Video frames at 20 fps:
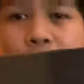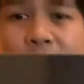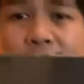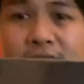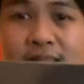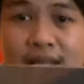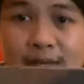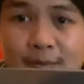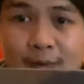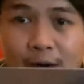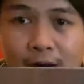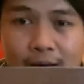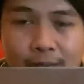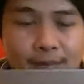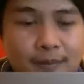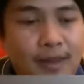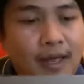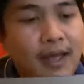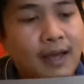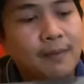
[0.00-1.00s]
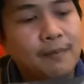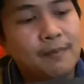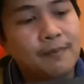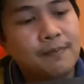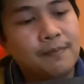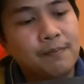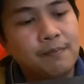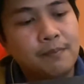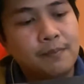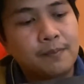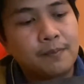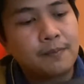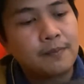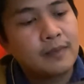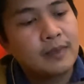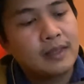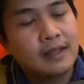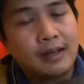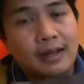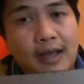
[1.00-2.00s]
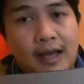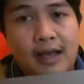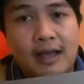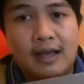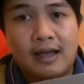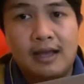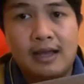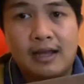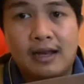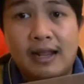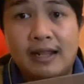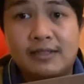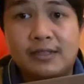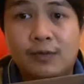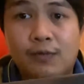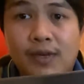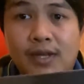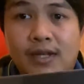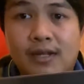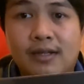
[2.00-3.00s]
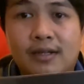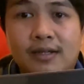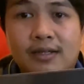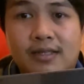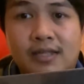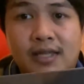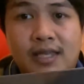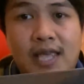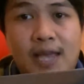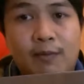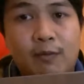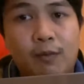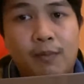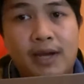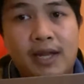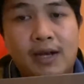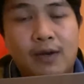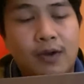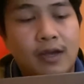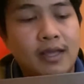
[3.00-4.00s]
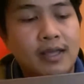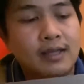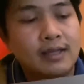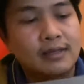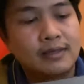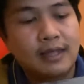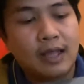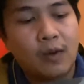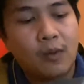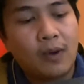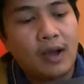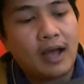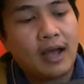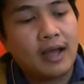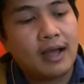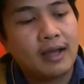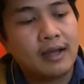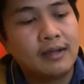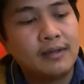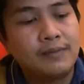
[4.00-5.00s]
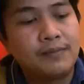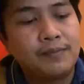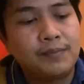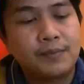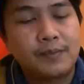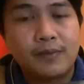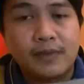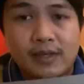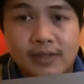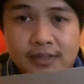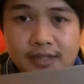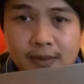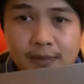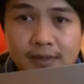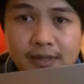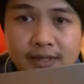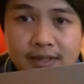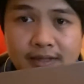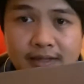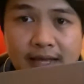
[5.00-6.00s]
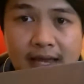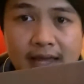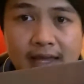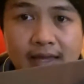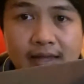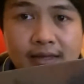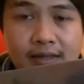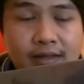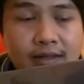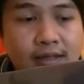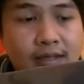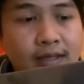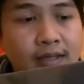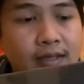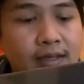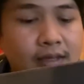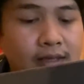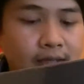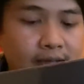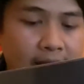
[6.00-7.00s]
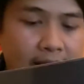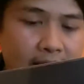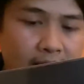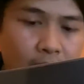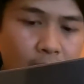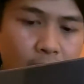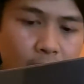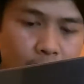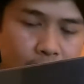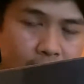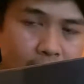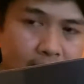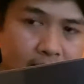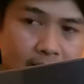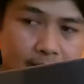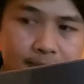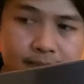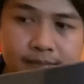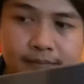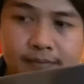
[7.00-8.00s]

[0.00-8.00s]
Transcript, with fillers: เป็นคีย์บอร์ดแบบเลสสวิตก็คือจะเงียบลงมาหน่อย แต่ว่าจะมีไซส์ที่เล็กลงนะครับ